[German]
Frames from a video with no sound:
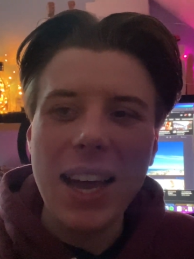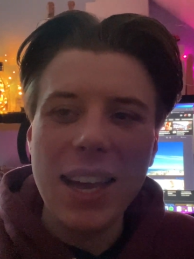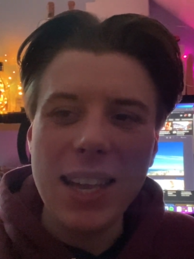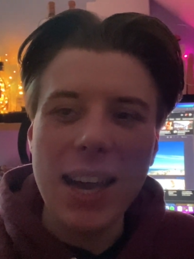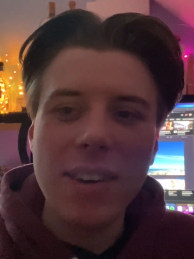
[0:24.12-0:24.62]

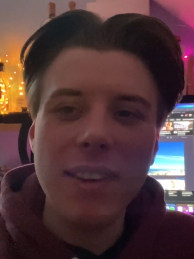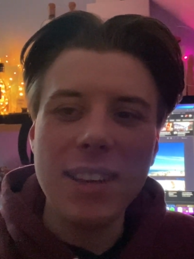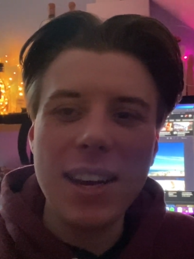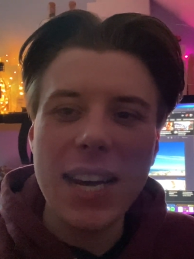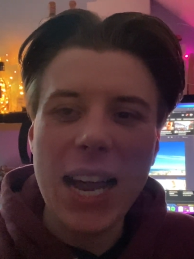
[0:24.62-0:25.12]
ja, quasi
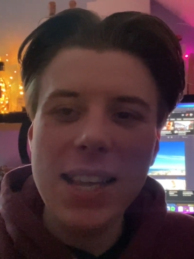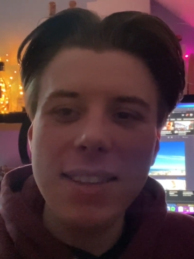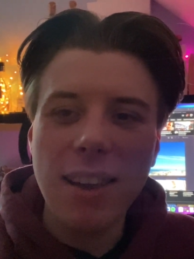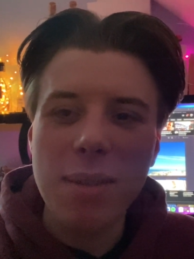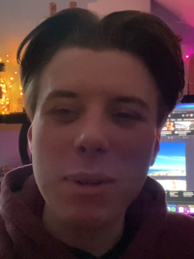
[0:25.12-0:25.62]
an den
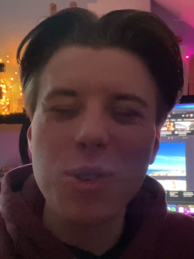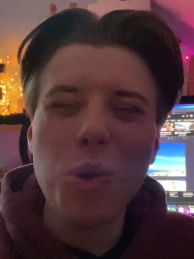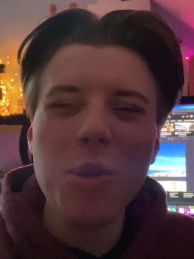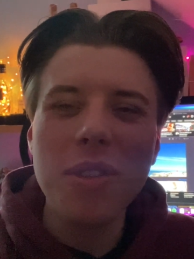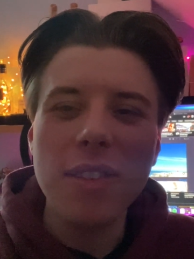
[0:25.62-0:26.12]
Alltag mit
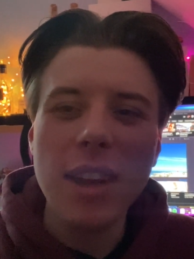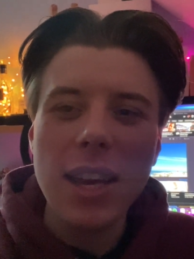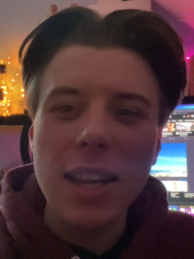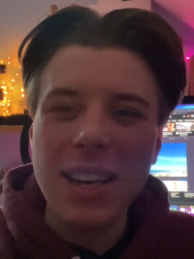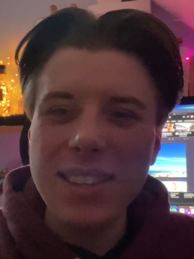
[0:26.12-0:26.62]
Kunden.
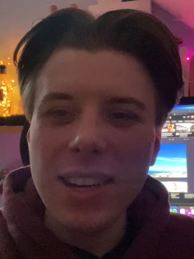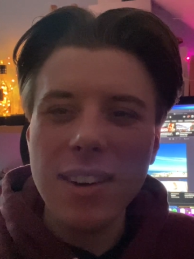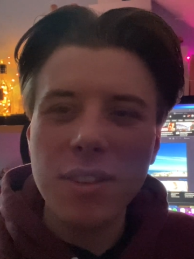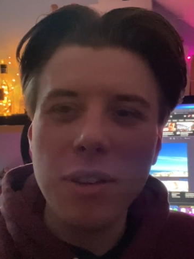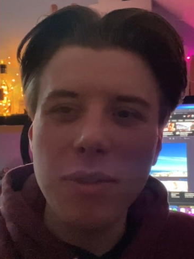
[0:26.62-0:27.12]
Denn ich denke,
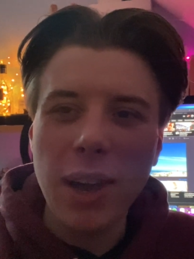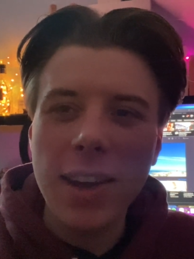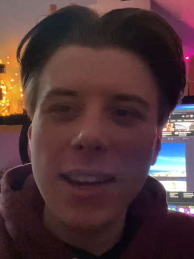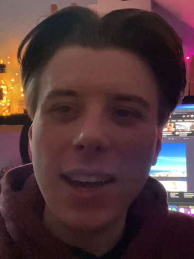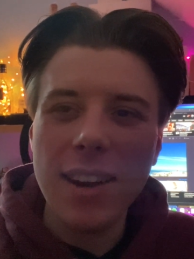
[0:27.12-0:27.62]
das könnte für
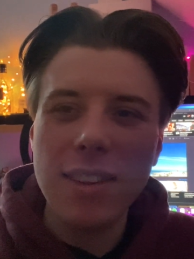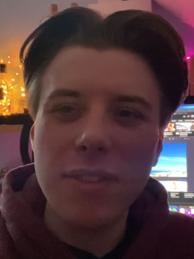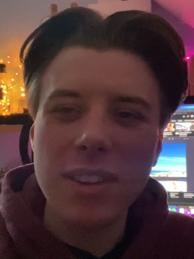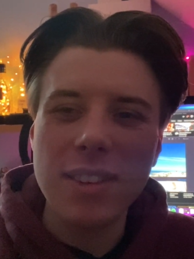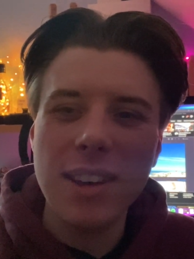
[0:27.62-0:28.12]
einige
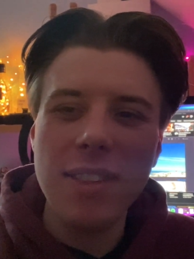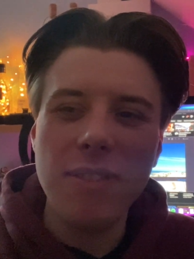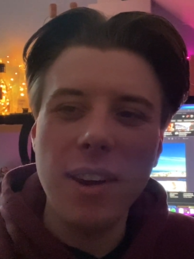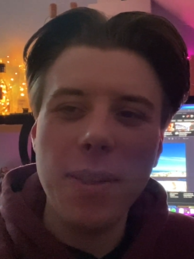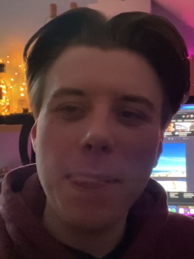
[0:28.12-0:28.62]
relativ interessant
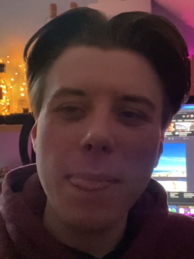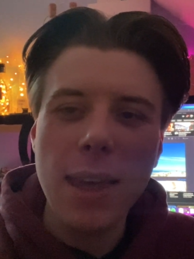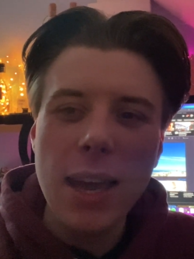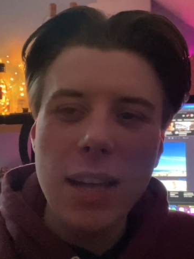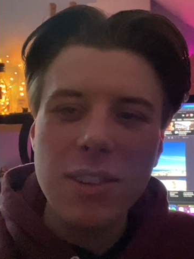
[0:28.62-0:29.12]
werden.
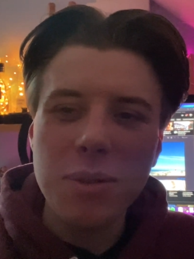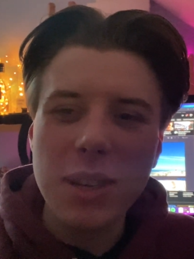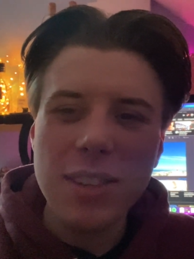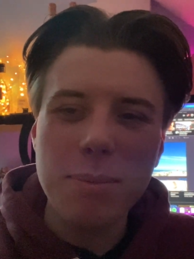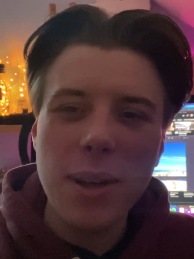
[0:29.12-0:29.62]

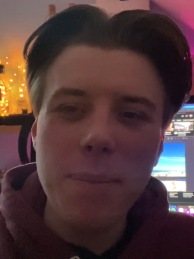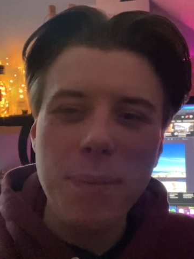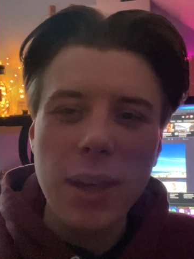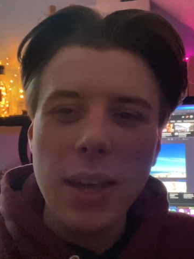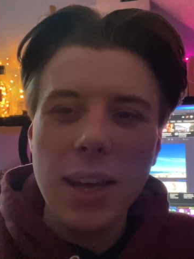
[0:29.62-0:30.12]
Zunächst mal,
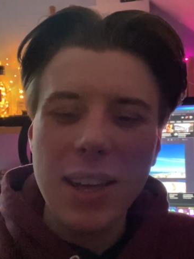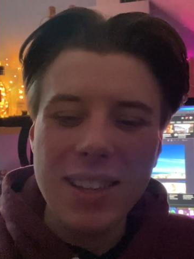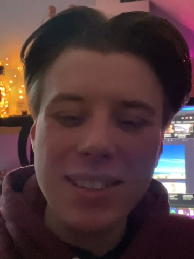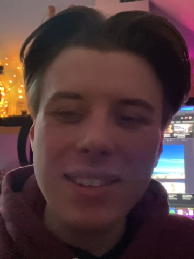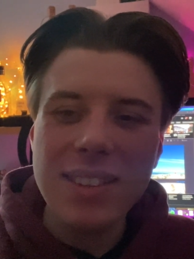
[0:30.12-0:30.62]

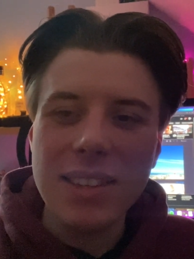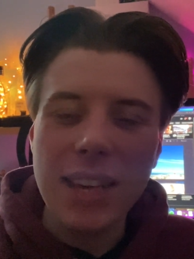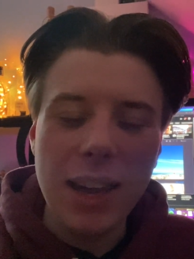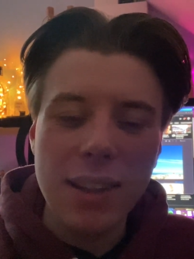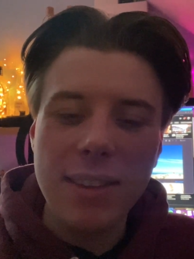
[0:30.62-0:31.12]
es ist
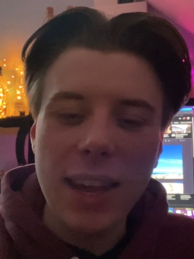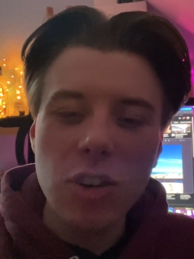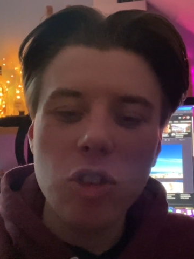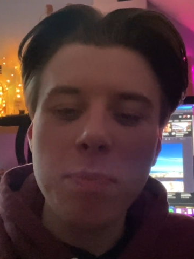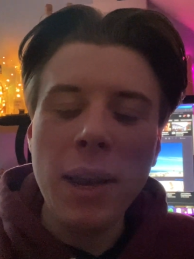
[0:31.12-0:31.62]
ja der
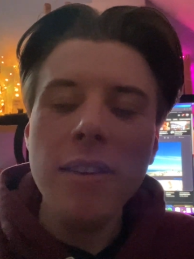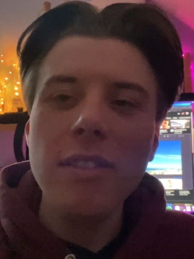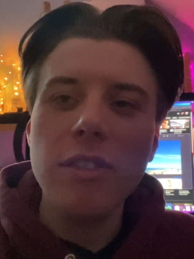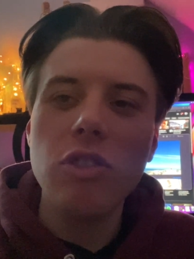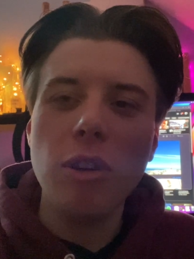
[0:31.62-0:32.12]

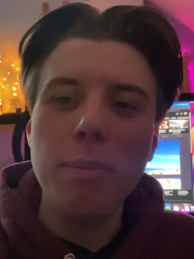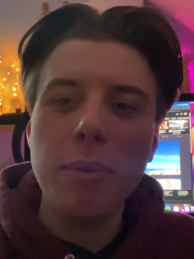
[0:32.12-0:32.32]
entspannteste Job,